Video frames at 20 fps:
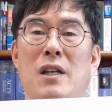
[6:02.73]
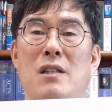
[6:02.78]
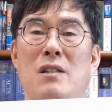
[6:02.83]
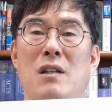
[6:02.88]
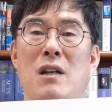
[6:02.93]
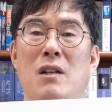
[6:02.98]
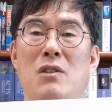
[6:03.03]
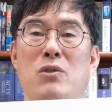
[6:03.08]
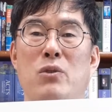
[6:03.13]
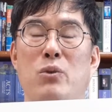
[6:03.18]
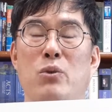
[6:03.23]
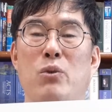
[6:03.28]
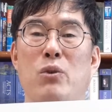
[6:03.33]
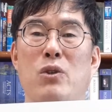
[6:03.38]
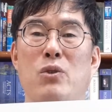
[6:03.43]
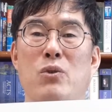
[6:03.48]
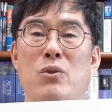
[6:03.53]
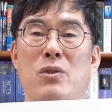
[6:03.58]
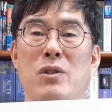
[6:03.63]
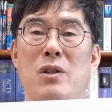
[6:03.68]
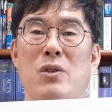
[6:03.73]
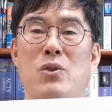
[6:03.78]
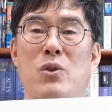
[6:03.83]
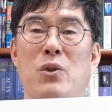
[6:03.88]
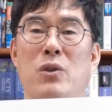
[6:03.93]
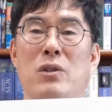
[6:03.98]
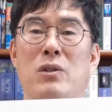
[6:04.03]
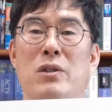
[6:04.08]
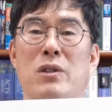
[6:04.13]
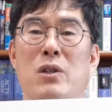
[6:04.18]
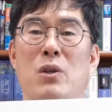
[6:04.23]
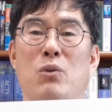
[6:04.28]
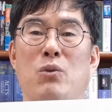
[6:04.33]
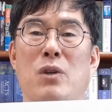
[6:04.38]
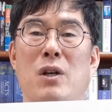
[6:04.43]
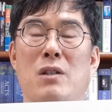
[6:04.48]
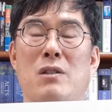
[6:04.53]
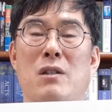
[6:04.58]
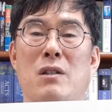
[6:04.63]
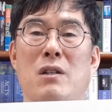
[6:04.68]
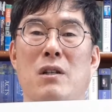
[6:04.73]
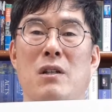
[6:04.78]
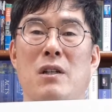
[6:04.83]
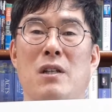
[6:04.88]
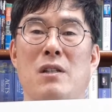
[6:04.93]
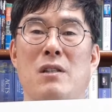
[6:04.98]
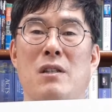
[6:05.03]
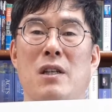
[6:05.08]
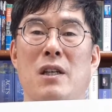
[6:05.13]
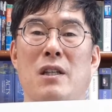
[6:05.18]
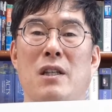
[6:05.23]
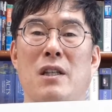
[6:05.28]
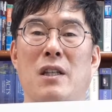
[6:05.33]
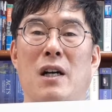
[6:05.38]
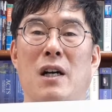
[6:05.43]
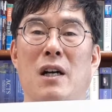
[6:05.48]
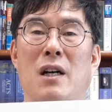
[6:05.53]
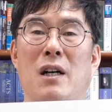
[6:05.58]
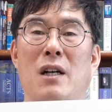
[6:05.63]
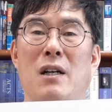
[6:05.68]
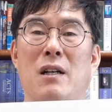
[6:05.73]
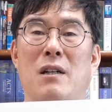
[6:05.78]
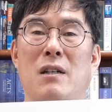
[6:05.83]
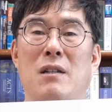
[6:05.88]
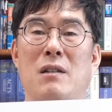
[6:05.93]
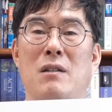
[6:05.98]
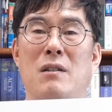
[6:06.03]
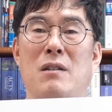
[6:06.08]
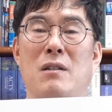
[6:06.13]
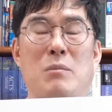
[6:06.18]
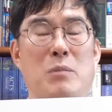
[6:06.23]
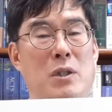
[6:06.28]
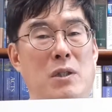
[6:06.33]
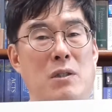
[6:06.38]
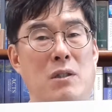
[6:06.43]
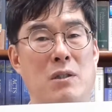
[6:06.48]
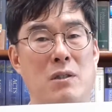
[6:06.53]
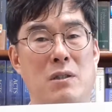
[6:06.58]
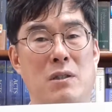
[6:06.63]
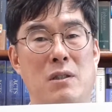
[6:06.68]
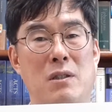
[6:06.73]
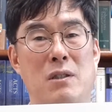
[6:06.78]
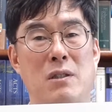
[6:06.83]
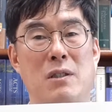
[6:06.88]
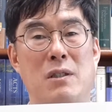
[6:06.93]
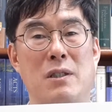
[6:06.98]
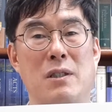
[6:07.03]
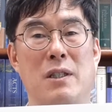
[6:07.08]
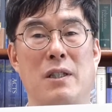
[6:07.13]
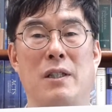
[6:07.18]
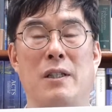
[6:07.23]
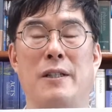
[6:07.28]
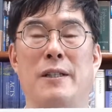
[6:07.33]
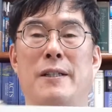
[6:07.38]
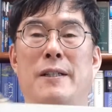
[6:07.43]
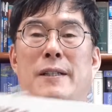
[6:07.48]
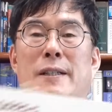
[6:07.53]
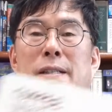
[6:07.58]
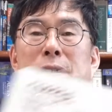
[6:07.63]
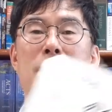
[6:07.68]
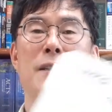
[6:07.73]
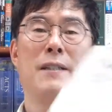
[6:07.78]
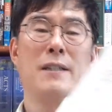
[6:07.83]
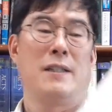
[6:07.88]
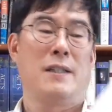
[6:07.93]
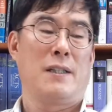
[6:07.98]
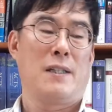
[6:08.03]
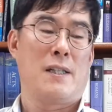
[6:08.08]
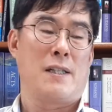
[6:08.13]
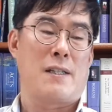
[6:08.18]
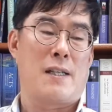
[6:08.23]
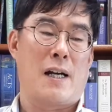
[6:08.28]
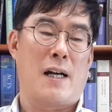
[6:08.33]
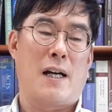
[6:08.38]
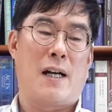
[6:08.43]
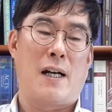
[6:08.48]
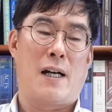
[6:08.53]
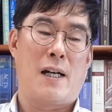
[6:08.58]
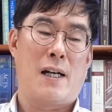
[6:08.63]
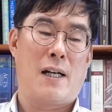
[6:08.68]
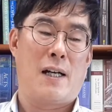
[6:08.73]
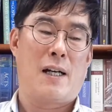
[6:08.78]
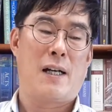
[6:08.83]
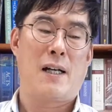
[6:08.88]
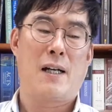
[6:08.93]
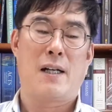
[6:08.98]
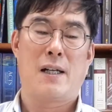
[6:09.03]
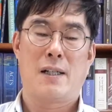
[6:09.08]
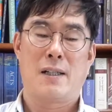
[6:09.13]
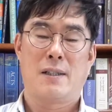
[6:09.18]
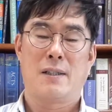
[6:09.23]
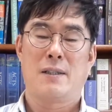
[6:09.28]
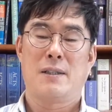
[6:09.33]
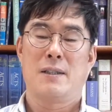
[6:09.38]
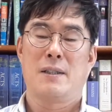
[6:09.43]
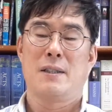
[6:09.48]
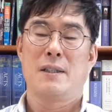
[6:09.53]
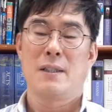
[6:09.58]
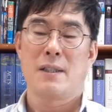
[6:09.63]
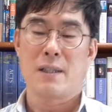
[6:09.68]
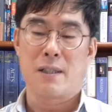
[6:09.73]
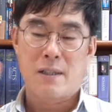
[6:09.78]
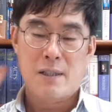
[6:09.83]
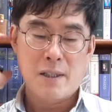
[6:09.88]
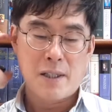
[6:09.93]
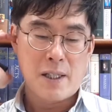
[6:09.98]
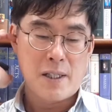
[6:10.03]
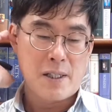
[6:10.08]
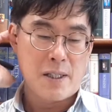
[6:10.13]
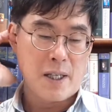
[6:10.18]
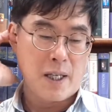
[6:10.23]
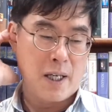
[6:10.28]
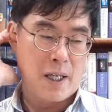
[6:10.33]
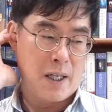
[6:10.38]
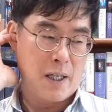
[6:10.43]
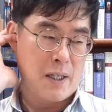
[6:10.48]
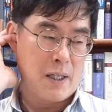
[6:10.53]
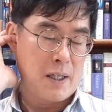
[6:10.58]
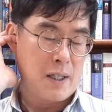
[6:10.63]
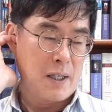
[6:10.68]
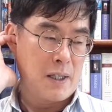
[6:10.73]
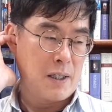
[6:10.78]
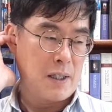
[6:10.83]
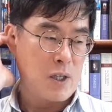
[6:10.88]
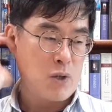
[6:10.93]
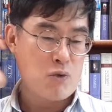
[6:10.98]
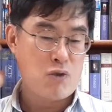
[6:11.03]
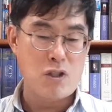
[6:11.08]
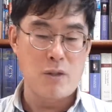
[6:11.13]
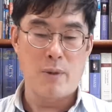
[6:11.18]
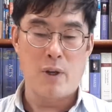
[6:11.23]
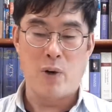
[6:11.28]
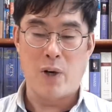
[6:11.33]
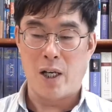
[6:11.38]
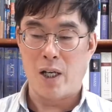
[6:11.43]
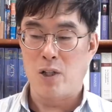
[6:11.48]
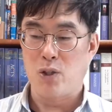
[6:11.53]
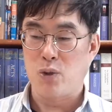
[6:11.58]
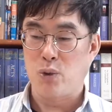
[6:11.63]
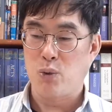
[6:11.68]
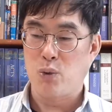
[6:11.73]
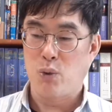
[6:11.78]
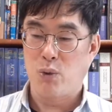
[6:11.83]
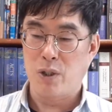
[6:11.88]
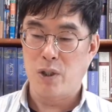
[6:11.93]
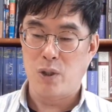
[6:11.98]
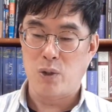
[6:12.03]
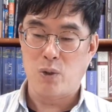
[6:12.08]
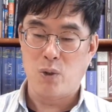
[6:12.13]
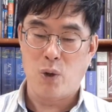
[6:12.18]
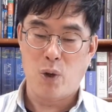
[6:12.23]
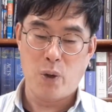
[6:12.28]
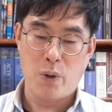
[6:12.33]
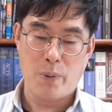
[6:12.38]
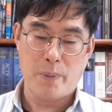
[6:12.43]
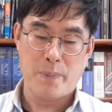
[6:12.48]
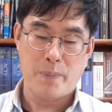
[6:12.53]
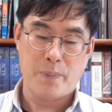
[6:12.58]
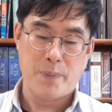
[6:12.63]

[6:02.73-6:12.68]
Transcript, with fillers: 해석한 전통이 존재했어요. 어떻게 구약 성경을 해석해야 되나? 뭐 이런 것들. 네. 자, 그런데 이제 예수님에 관한 전통이 있고